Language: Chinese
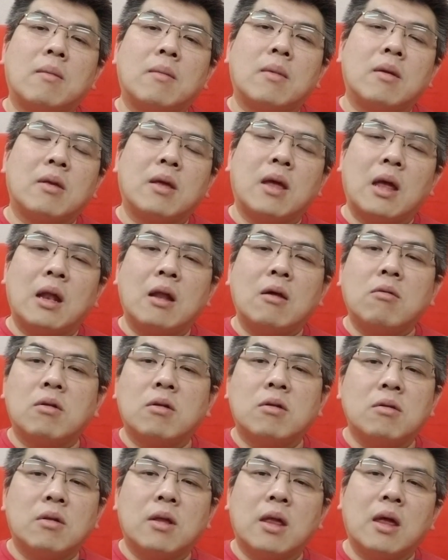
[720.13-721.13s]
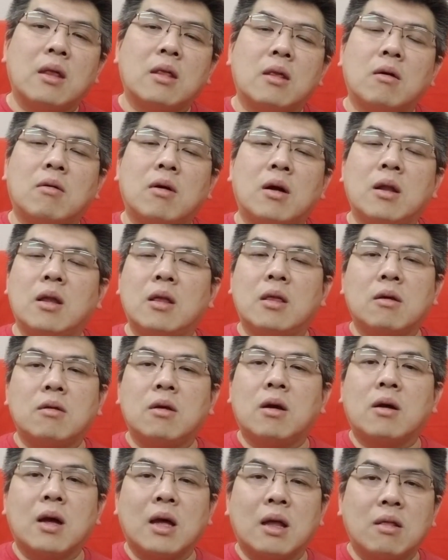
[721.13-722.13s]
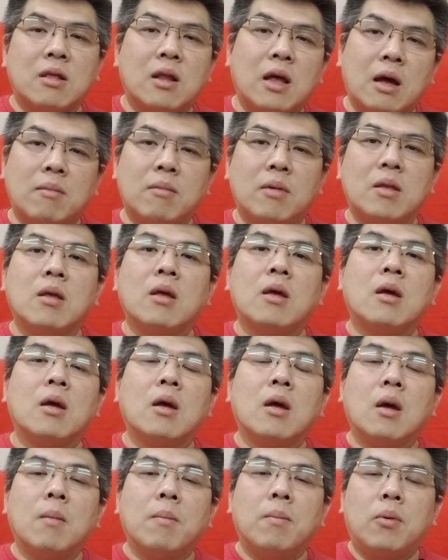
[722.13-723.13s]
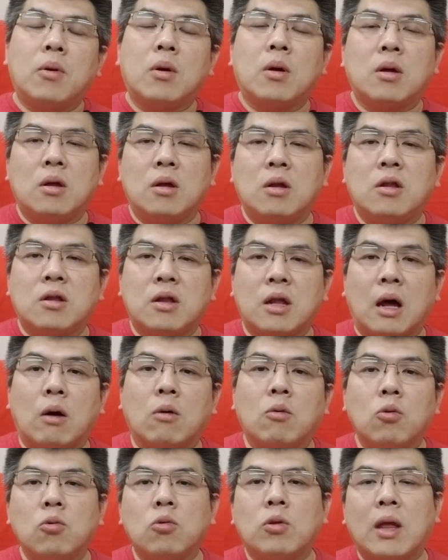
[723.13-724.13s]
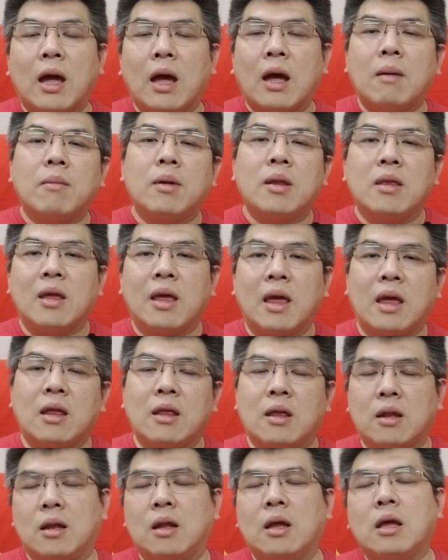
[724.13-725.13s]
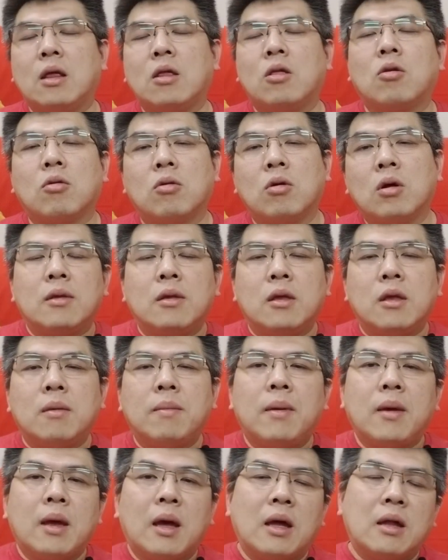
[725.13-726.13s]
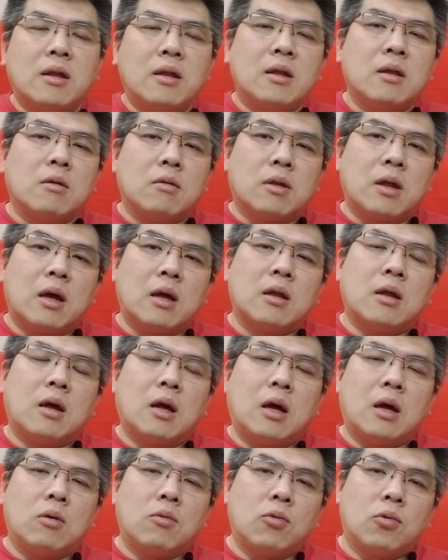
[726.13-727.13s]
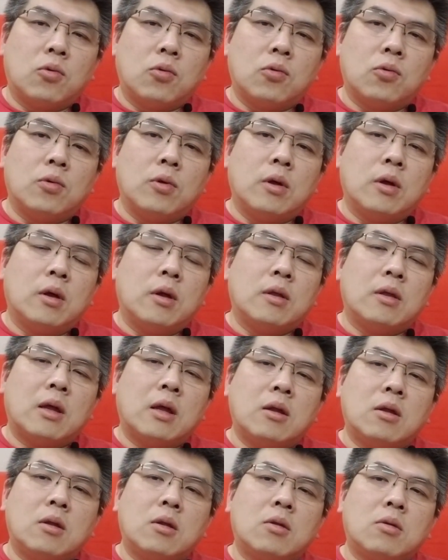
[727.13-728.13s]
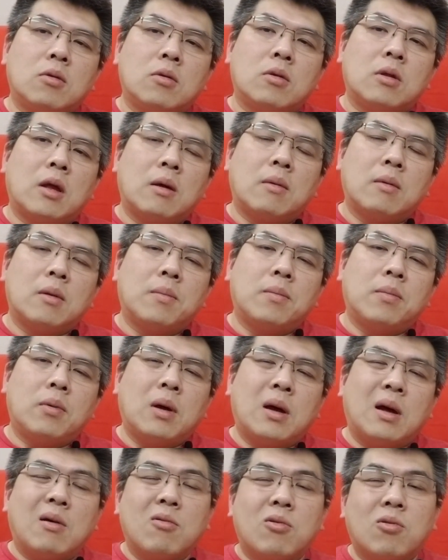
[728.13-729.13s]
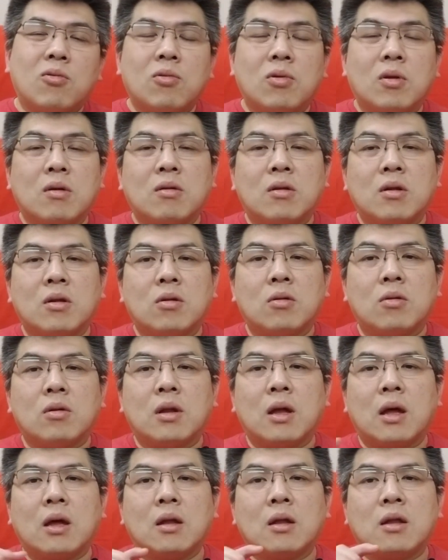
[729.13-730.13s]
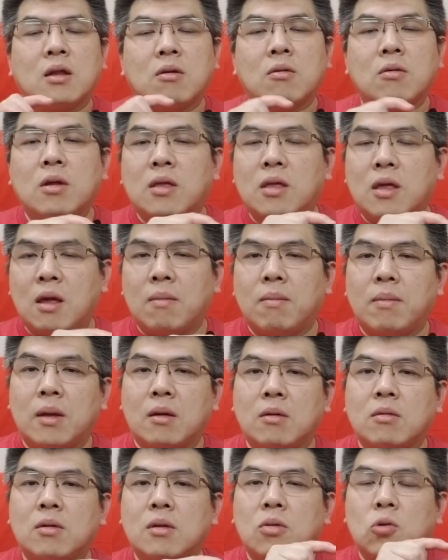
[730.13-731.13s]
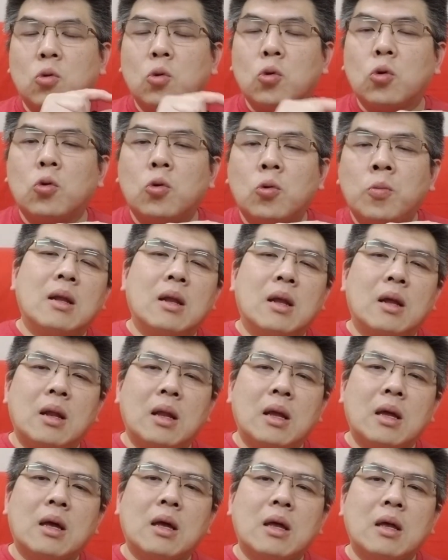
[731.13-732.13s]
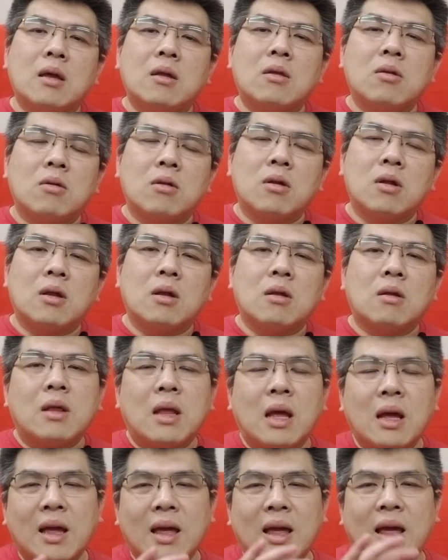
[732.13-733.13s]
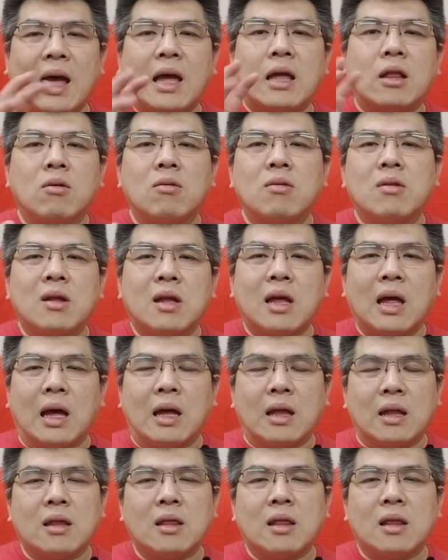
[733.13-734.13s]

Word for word: 们给六十天的话，你就要跟他们，不可以少于他们给的那一种。eBay还是有它的好处。但是说它的不好处就是说它收的钱比较多，那另外一样东西就是它改东西改的